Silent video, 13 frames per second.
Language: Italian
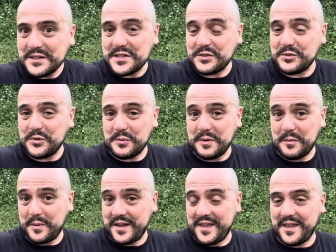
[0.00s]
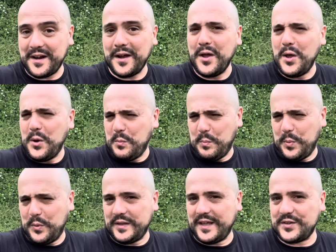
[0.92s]
sento la mia preghiera un
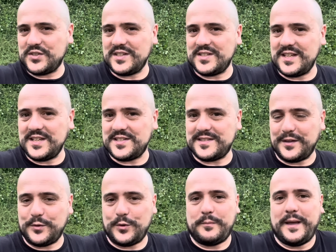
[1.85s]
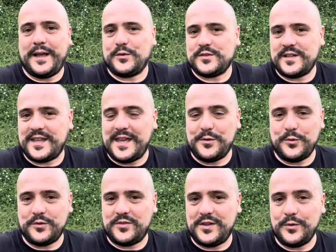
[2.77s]
po' narcisista, no? Beh, cosa chiedo
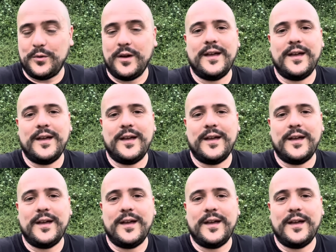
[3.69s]
a Dio?